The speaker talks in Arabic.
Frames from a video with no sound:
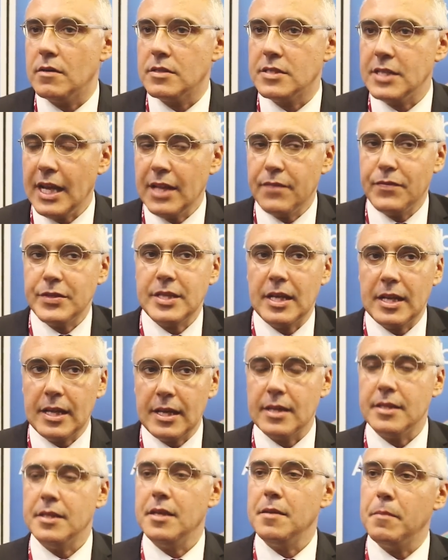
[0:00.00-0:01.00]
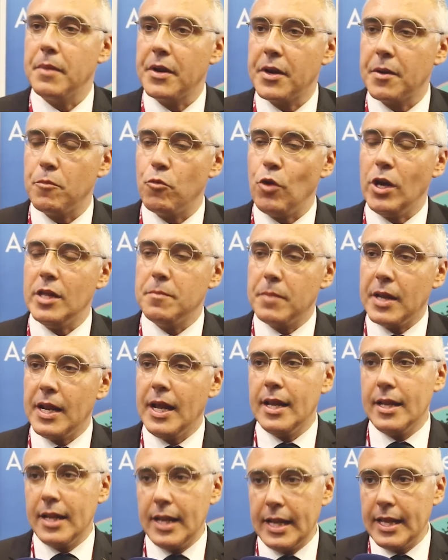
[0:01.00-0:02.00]
اتحاد فتح الرياضي مر من واحد
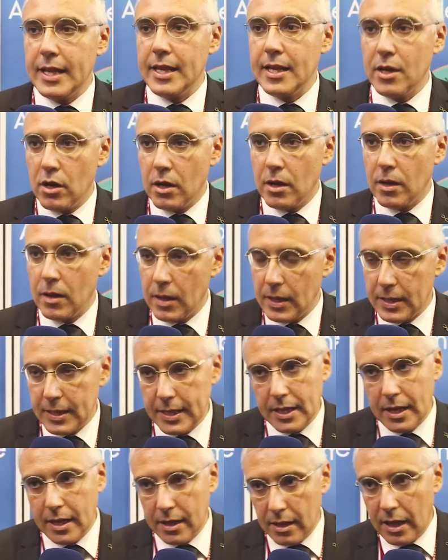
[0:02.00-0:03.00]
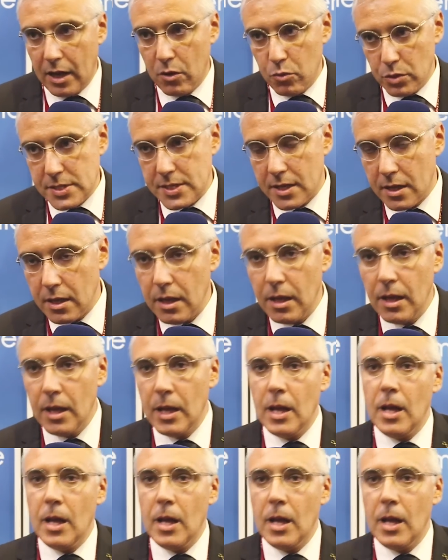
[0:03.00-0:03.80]
المرحله اللي هي اللي هي عويصه